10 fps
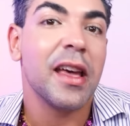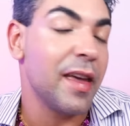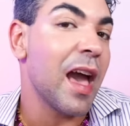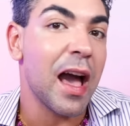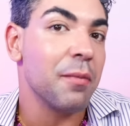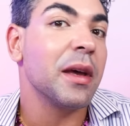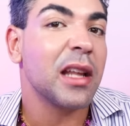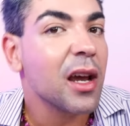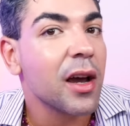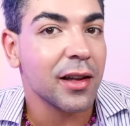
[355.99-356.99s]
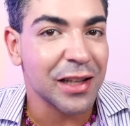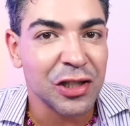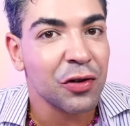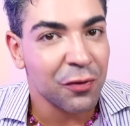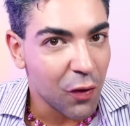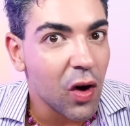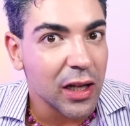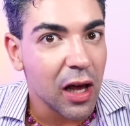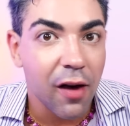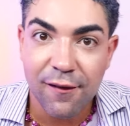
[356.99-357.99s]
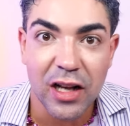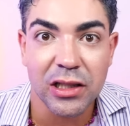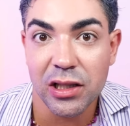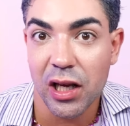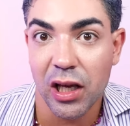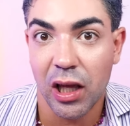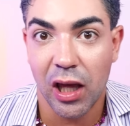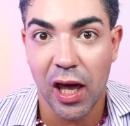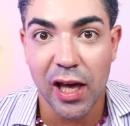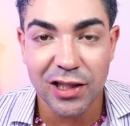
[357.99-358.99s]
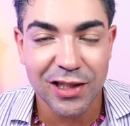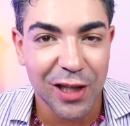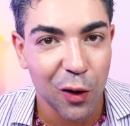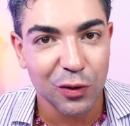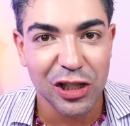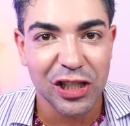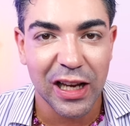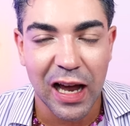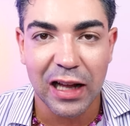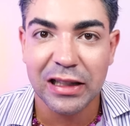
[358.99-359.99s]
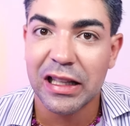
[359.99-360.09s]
e a americana de fora fazia questão de chegar